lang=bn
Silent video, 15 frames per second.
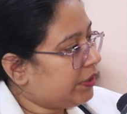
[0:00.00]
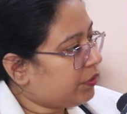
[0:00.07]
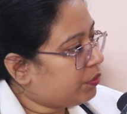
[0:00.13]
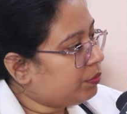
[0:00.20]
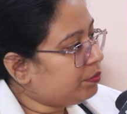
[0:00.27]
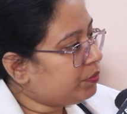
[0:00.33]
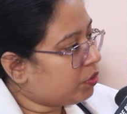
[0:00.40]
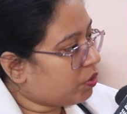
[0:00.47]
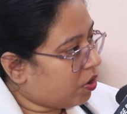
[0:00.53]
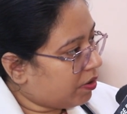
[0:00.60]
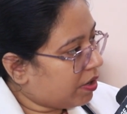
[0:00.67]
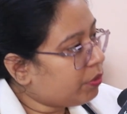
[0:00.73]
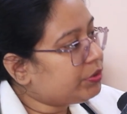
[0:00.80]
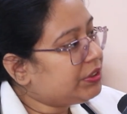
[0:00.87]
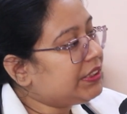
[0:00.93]
এরকম
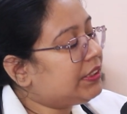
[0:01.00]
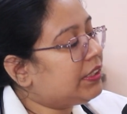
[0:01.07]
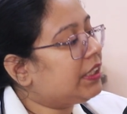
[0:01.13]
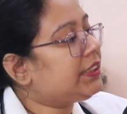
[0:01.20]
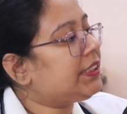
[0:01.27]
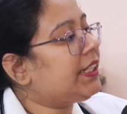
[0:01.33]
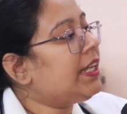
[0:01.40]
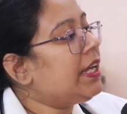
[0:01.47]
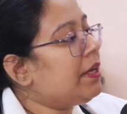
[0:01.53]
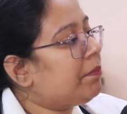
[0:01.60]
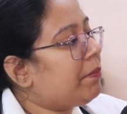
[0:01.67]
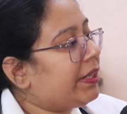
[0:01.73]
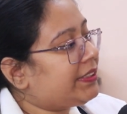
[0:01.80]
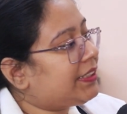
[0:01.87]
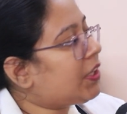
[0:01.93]
করা উচিত না যে
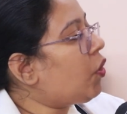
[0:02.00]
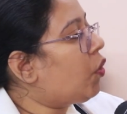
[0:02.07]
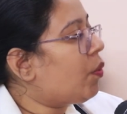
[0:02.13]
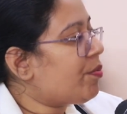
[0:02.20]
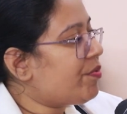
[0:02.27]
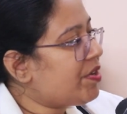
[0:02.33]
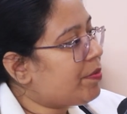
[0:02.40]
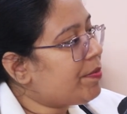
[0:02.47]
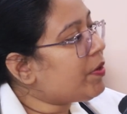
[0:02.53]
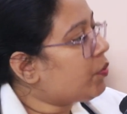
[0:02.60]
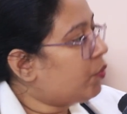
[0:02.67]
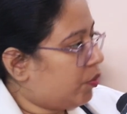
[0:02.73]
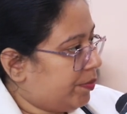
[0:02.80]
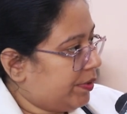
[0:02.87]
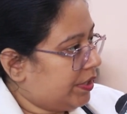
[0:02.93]
বাচ্চাকে হোম ট্রিটমেন্ট
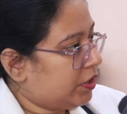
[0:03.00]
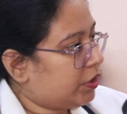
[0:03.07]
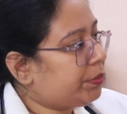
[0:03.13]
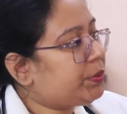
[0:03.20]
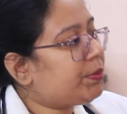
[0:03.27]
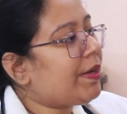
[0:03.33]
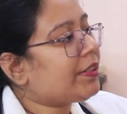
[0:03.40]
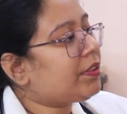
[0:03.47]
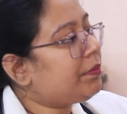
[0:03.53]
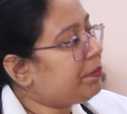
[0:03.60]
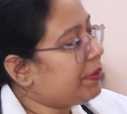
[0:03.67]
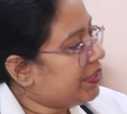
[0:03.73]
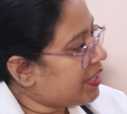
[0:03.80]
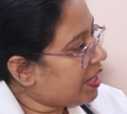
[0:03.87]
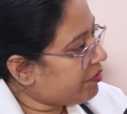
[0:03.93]
করবেন না সবসময় একজন
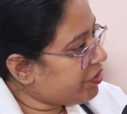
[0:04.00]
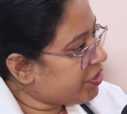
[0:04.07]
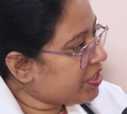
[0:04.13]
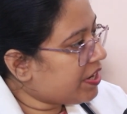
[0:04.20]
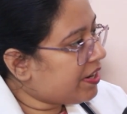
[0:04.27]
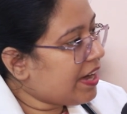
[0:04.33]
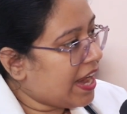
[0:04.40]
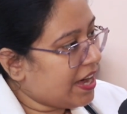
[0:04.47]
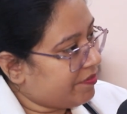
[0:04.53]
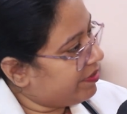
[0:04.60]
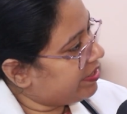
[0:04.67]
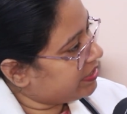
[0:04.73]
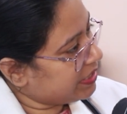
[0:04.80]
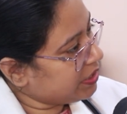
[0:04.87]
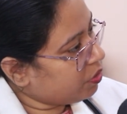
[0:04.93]
পিডিয়াট্রিশিয়ানের
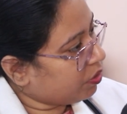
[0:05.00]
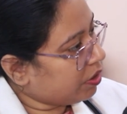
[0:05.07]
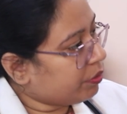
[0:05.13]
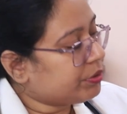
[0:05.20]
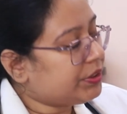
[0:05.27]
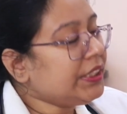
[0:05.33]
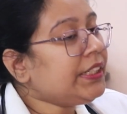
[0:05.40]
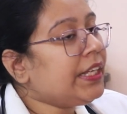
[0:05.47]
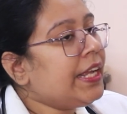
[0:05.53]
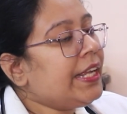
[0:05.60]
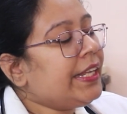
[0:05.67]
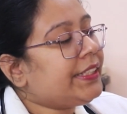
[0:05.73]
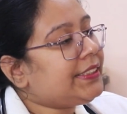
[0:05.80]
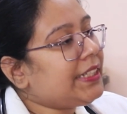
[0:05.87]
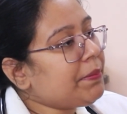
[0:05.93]
অ্যাডভাইসেই করা উচিত
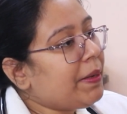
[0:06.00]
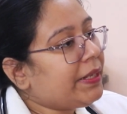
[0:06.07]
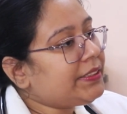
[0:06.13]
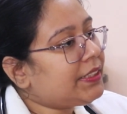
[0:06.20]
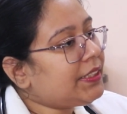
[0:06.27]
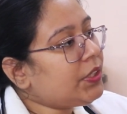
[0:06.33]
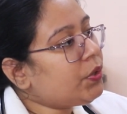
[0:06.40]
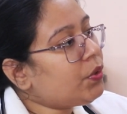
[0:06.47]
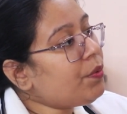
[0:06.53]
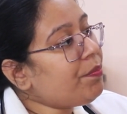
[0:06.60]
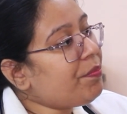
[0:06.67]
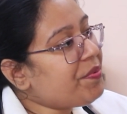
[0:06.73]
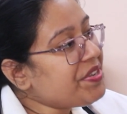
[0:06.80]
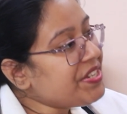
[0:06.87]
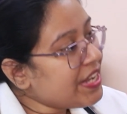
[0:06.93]
যে বাচ্চাদের ধরুন
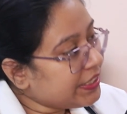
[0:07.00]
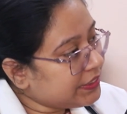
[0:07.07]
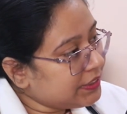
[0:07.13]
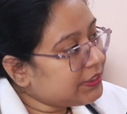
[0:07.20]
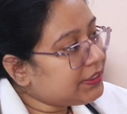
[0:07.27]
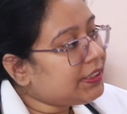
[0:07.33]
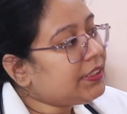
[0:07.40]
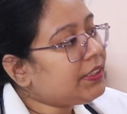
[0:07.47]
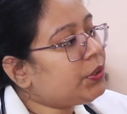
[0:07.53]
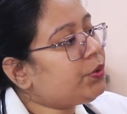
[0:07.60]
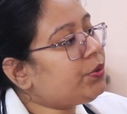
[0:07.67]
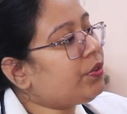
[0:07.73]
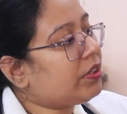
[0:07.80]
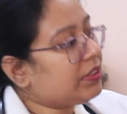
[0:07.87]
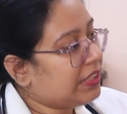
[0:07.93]
প্রি এক্সিস্টিং
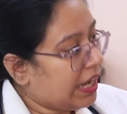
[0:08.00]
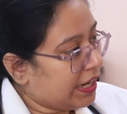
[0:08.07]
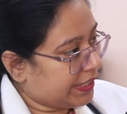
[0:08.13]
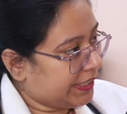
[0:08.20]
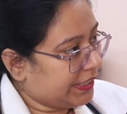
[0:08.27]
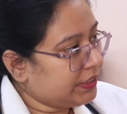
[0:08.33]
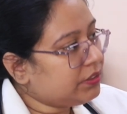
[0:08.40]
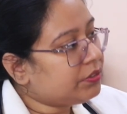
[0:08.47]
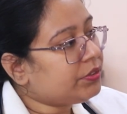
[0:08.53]
কিছু থাকে